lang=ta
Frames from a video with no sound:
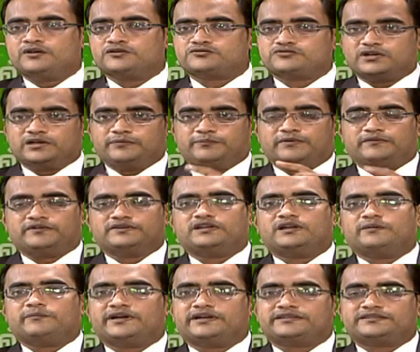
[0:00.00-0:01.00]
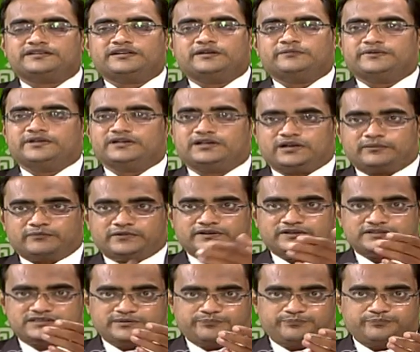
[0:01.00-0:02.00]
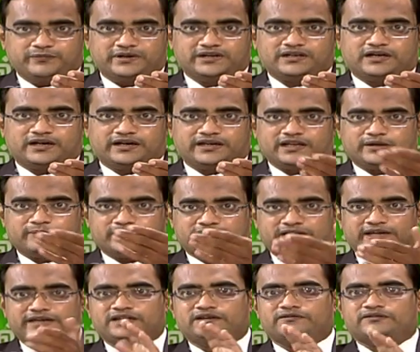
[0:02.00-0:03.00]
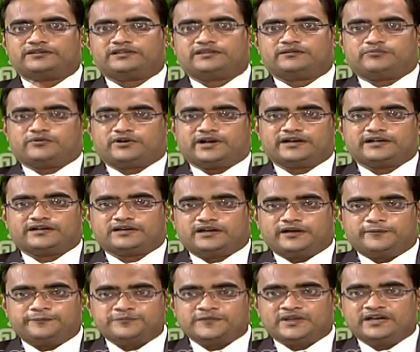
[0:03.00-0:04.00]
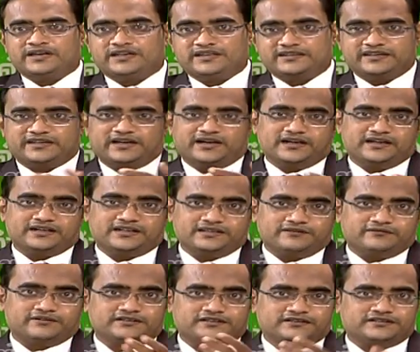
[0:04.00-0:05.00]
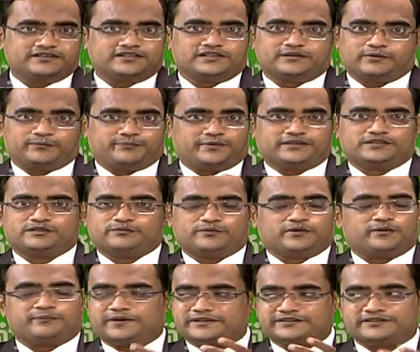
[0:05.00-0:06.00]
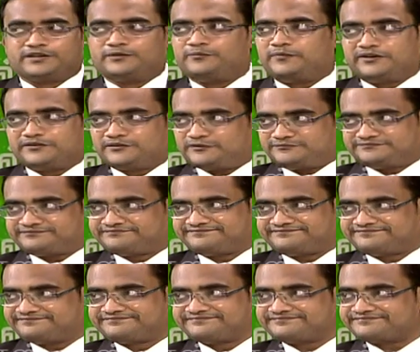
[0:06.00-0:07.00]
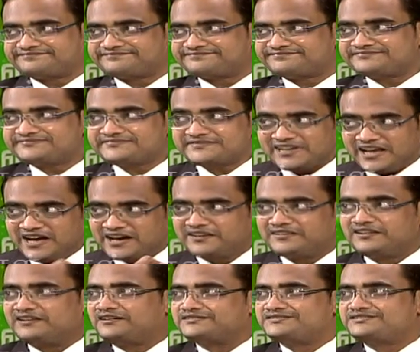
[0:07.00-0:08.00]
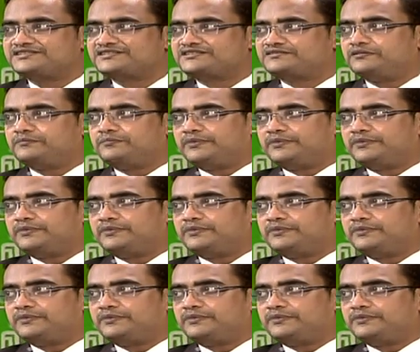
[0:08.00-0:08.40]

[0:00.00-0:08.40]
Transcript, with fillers: ஸோ இப்போ வந்து நம்ம எத்தனை பேர் நம்ம அந்த ஷிப்மெண்ட் ஆகி நம்ம கைக்கு வந்த அந்த ப்ராடக்ட்டில் இது எங்கேருந்து வந்ததுன்றதை நம்ம பார்த்துட்டு போனால் பார்த்துருக்க மாட்டோம் அங்கே தான் லாஜிஸ்டிக்ஸ் வில்